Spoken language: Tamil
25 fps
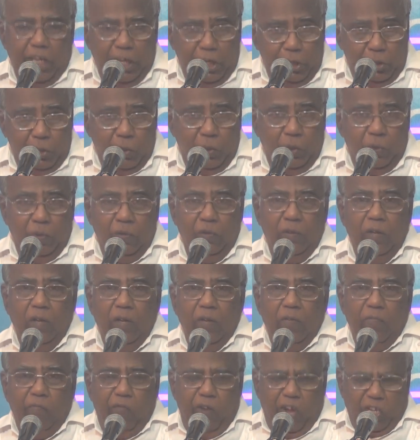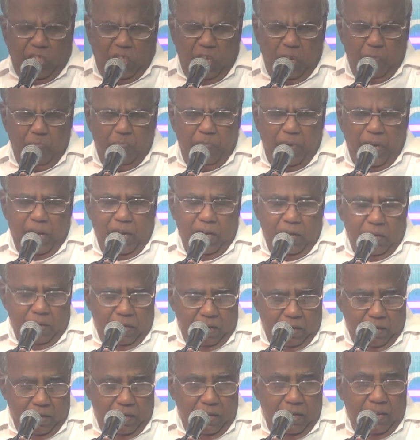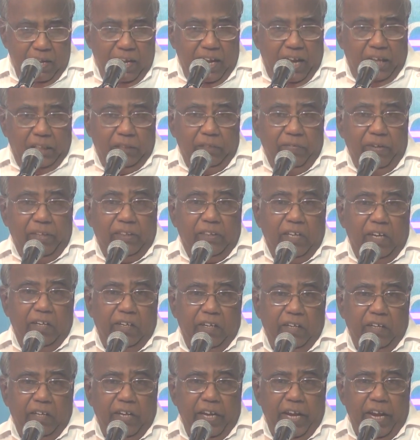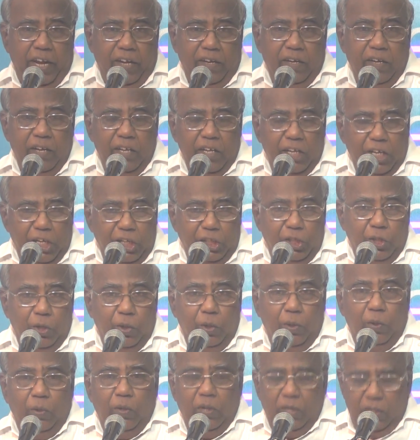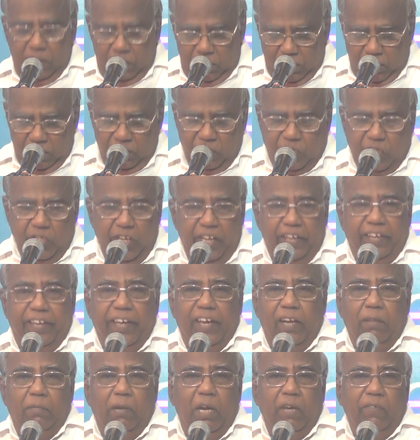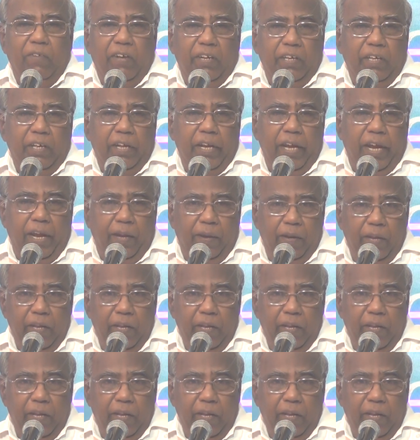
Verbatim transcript: இதோ வாசற்படி நின்று கதவை தட்டுகிறேன் இதோ நான் சீக்கிரமாய் வருகிறேன்